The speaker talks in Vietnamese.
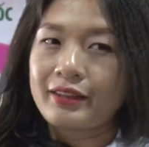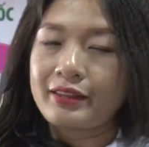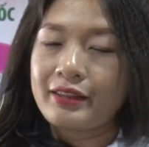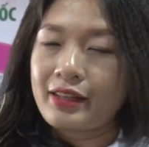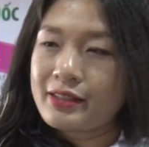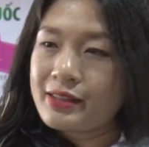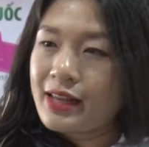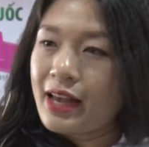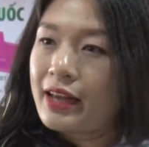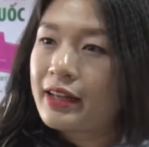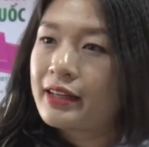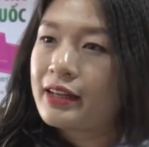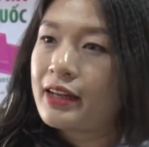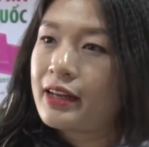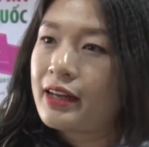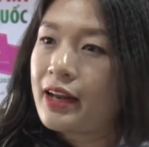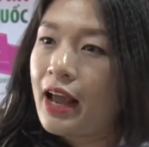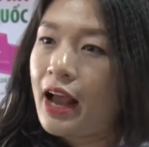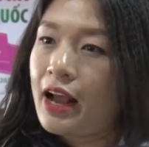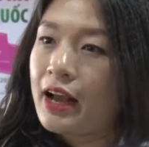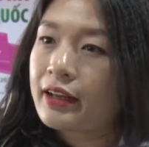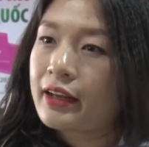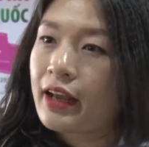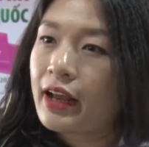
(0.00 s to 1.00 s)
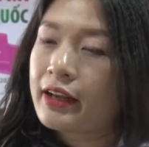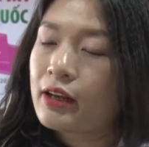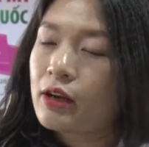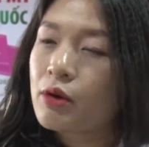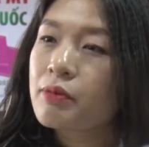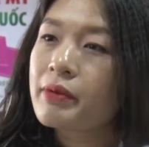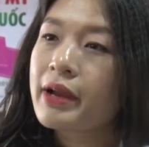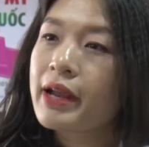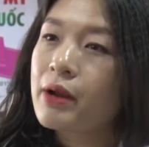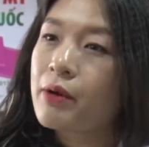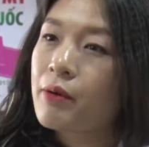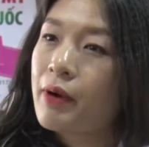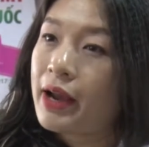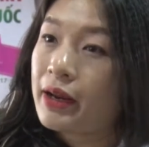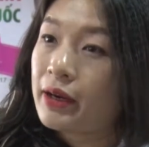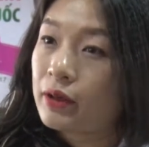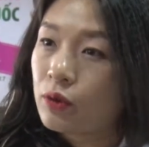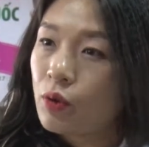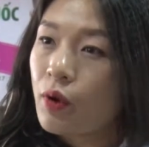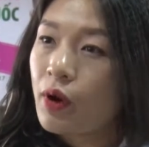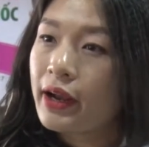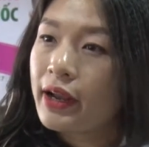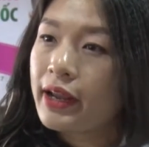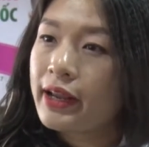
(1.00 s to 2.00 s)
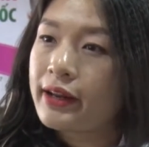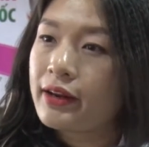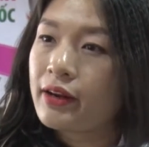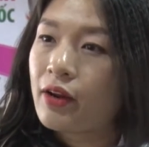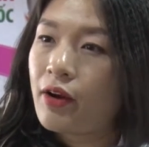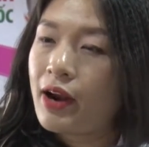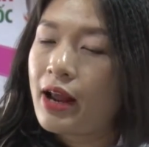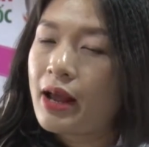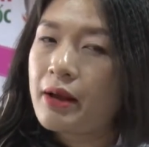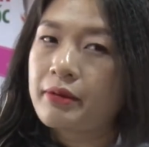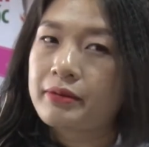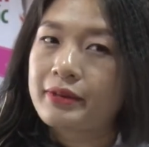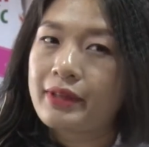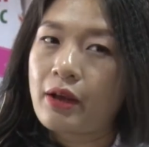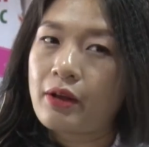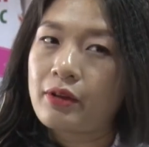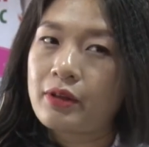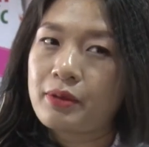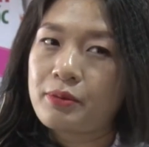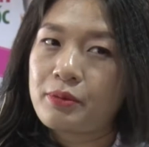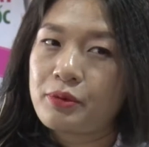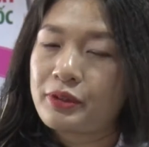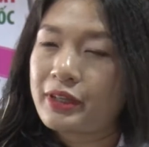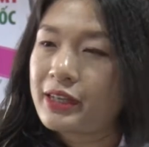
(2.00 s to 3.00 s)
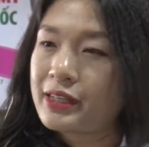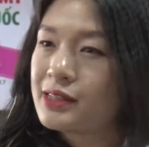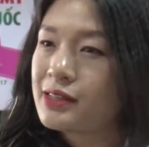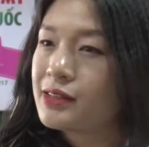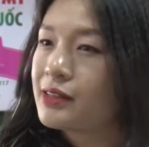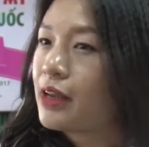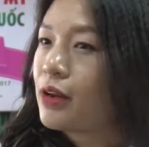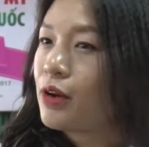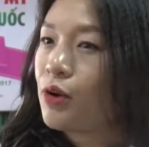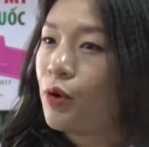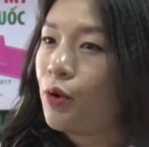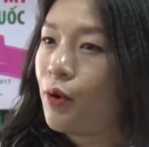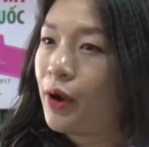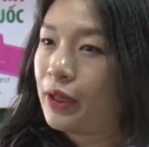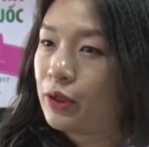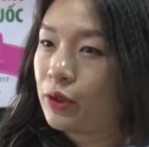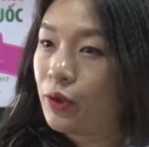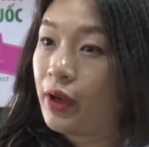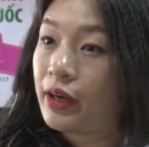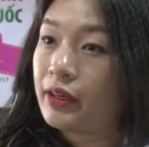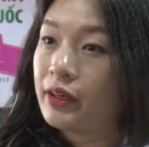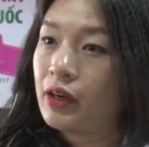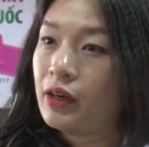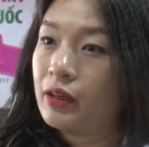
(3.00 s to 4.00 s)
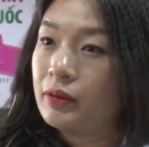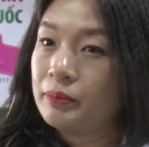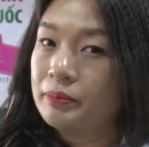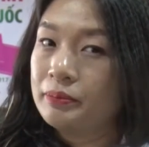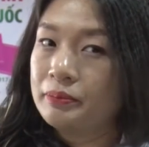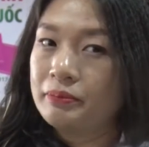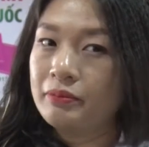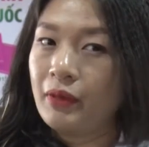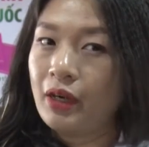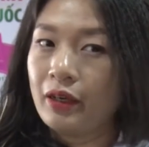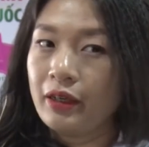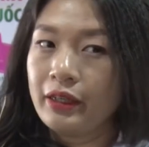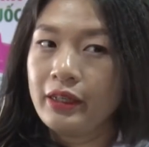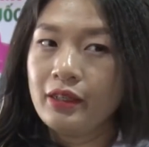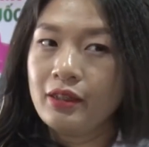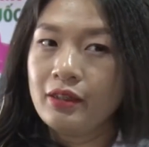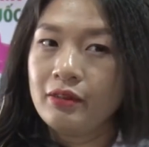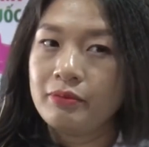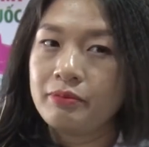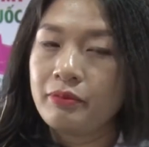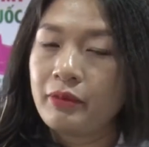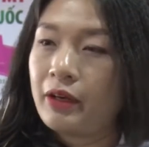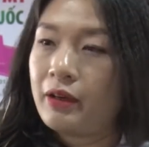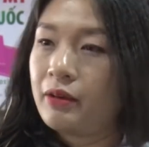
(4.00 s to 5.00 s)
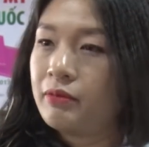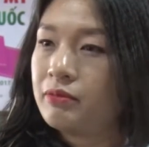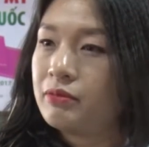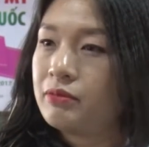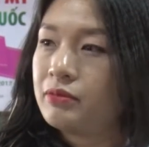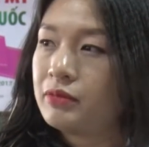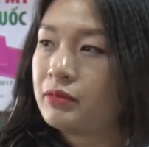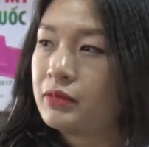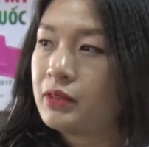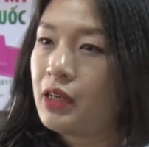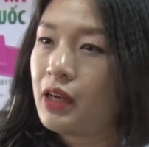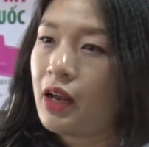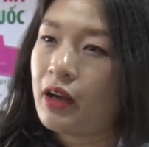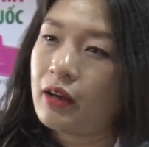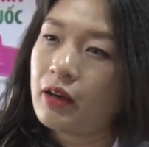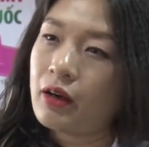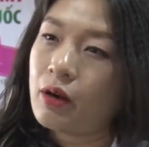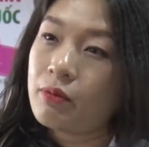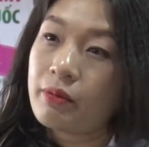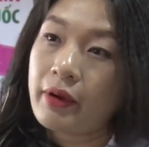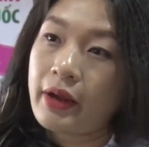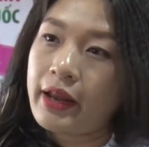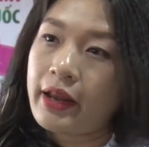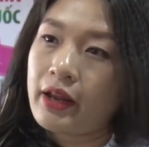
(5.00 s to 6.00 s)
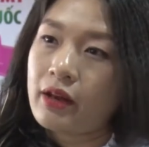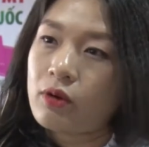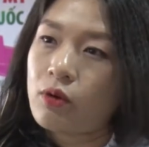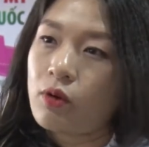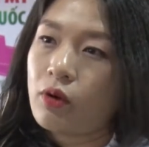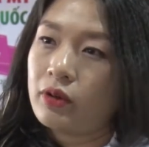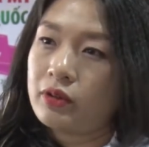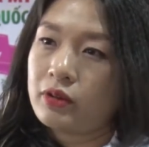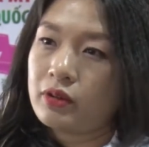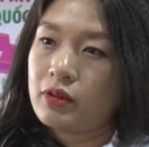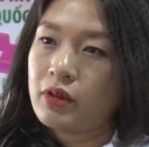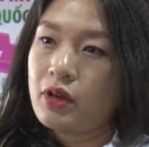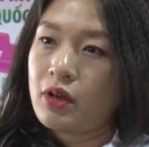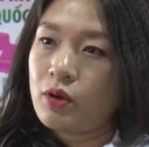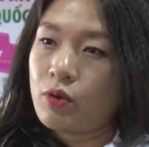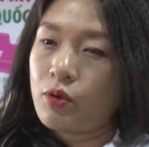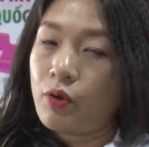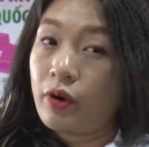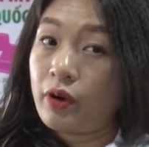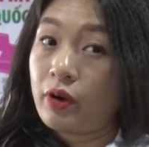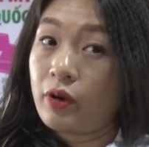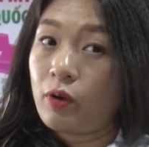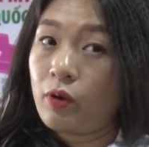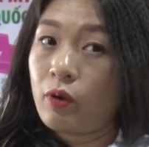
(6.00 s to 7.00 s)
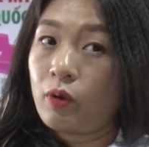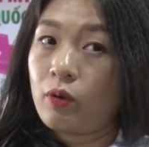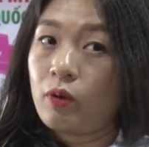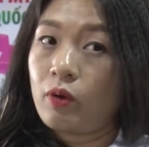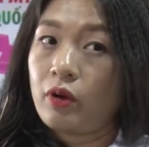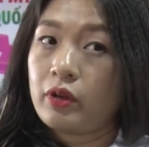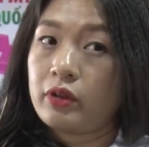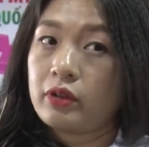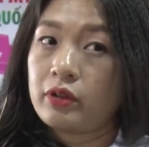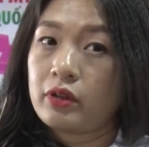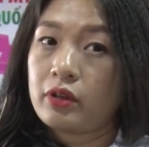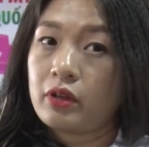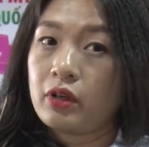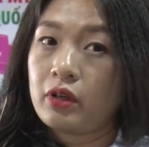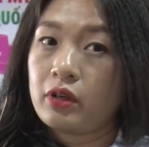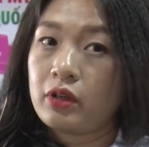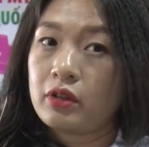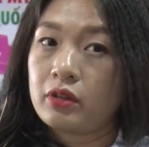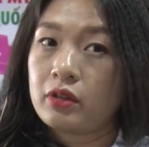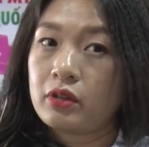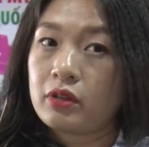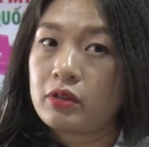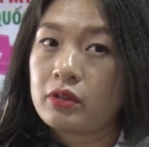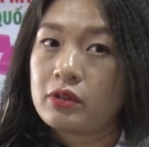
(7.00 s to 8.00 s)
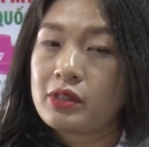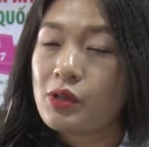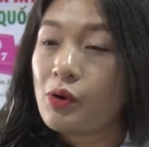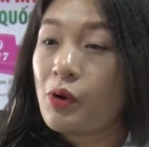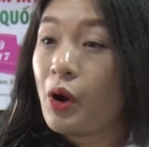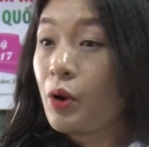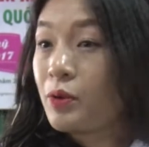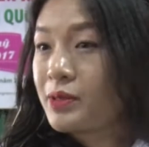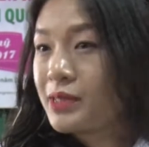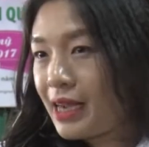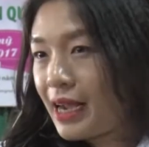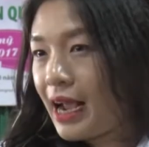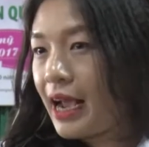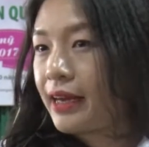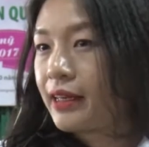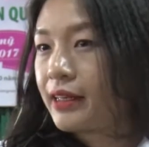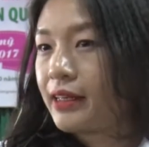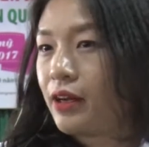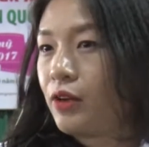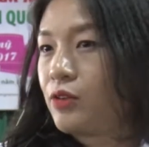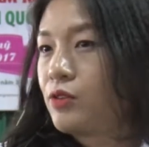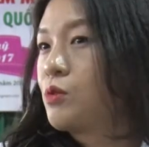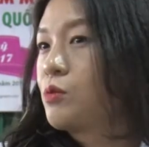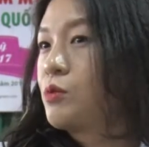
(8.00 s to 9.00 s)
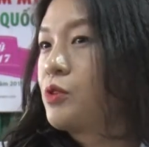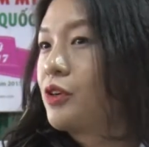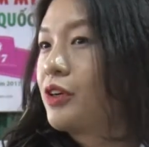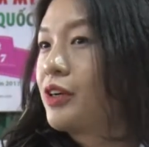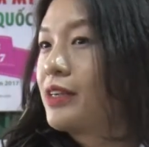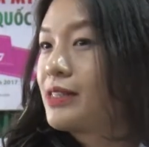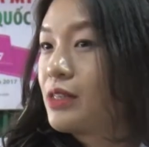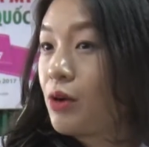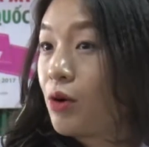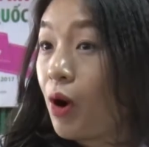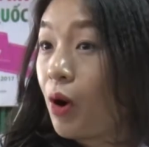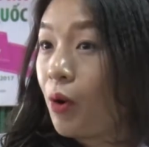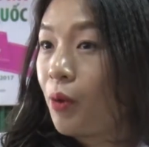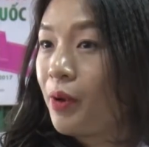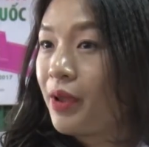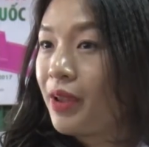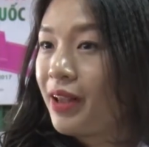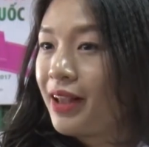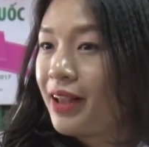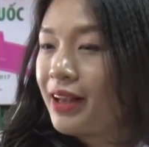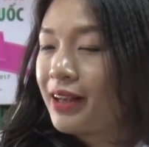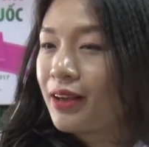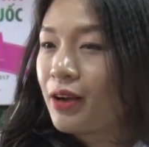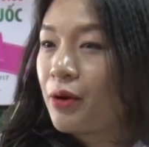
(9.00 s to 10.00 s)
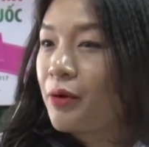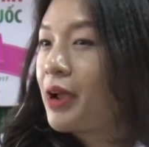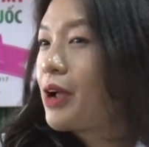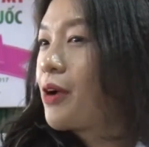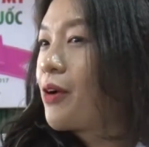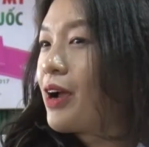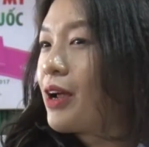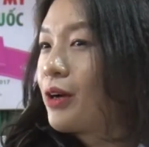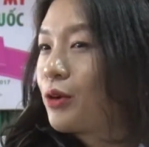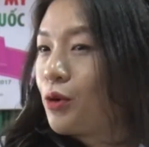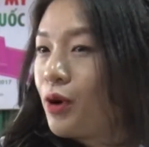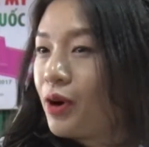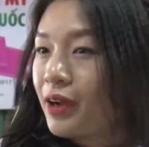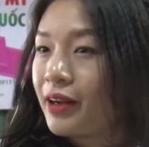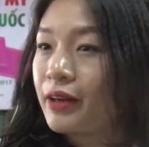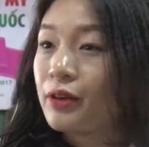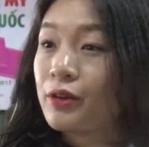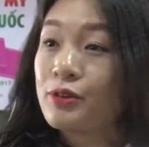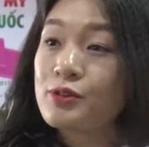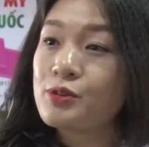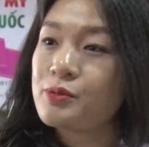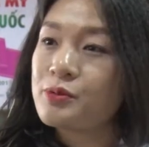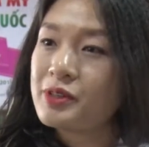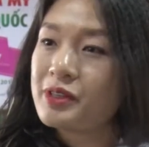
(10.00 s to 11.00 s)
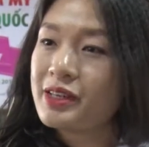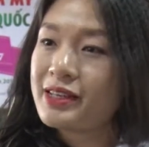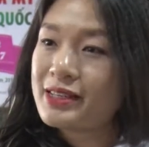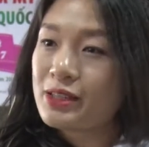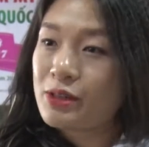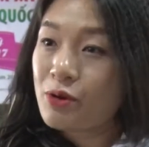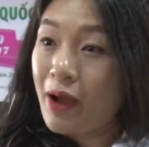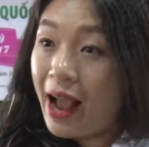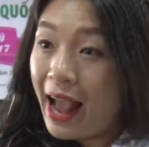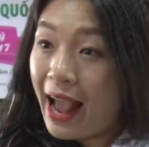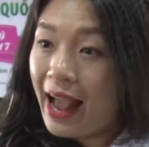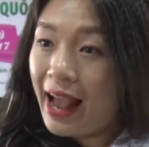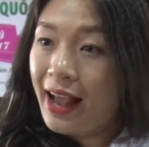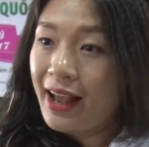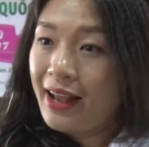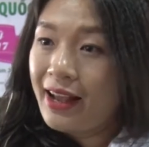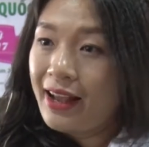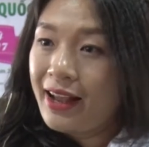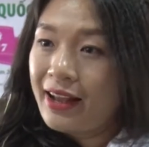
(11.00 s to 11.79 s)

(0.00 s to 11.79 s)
Thật ra thì là cái công nghệ của Hàn Quốc ấy, nó là tạo ra một cái sự thay đổi hoàn toàn mới và tức là công nghệ của của của, của người châu Âu chẳng hạn thì nó dùng cho người châu Âu, công nghệ của Hàn Quốc là nó dùng cho người châu Á.